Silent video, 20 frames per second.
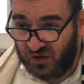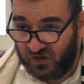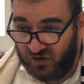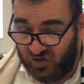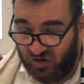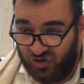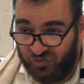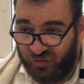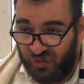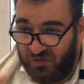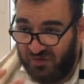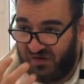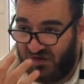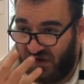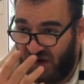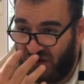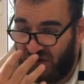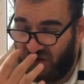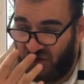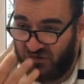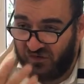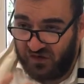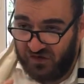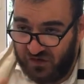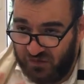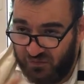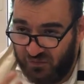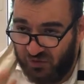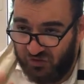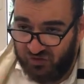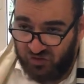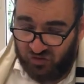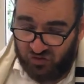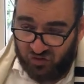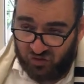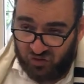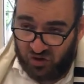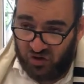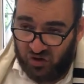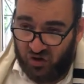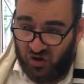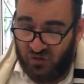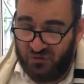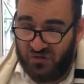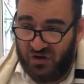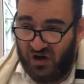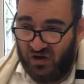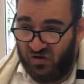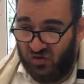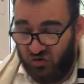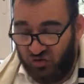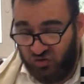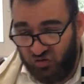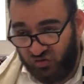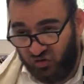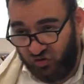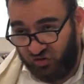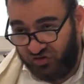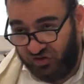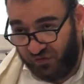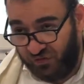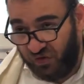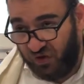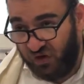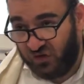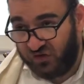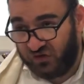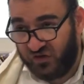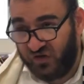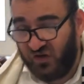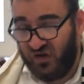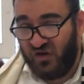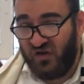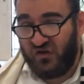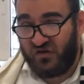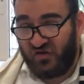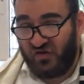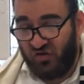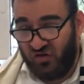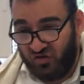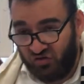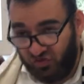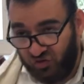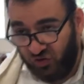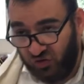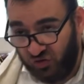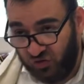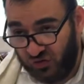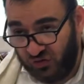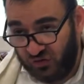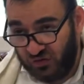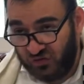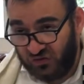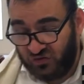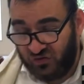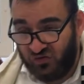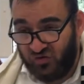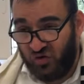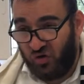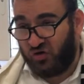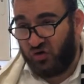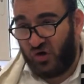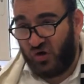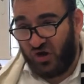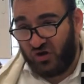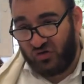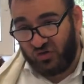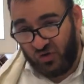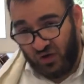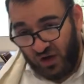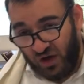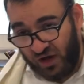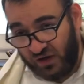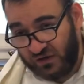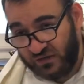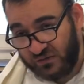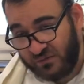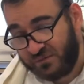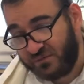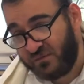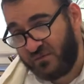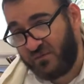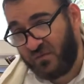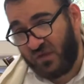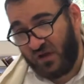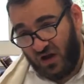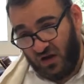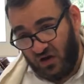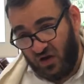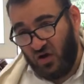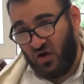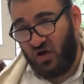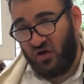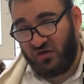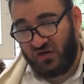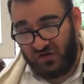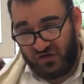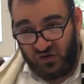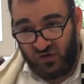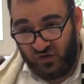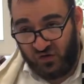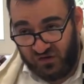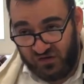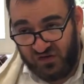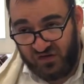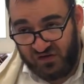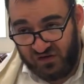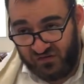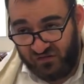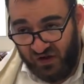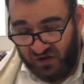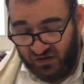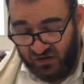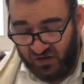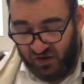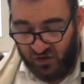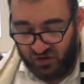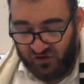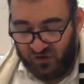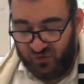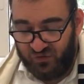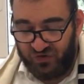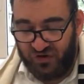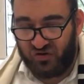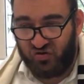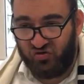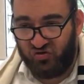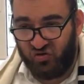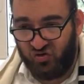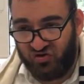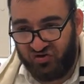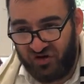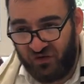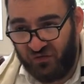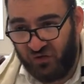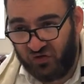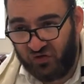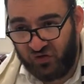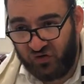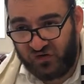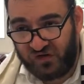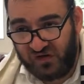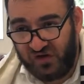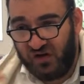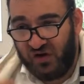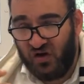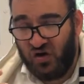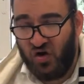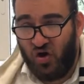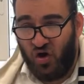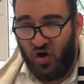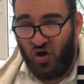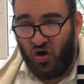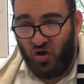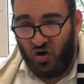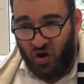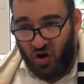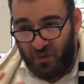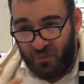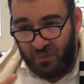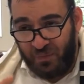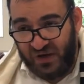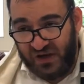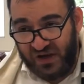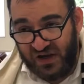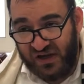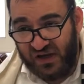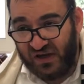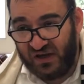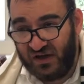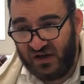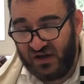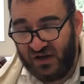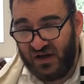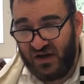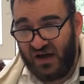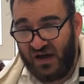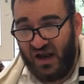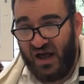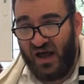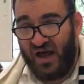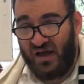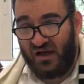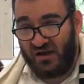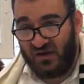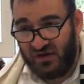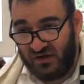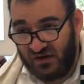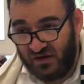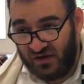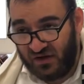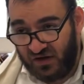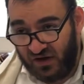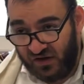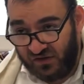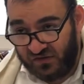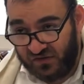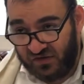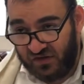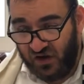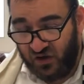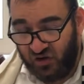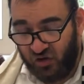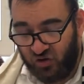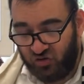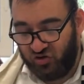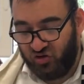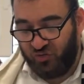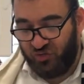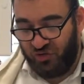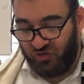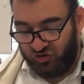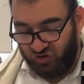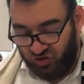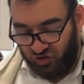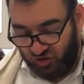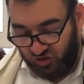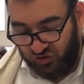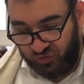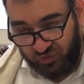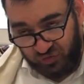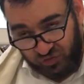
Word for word: Donc le peuple d'Israël sentait des bonnes odeurs. et comme le jour de Shavuot, c'est le jour du don de la Torah, alors c'était le 6 Ivan, alors c'est pour ça que le jour de Shavuot aussi, on remplit la la synagogue de bonnes odeurs.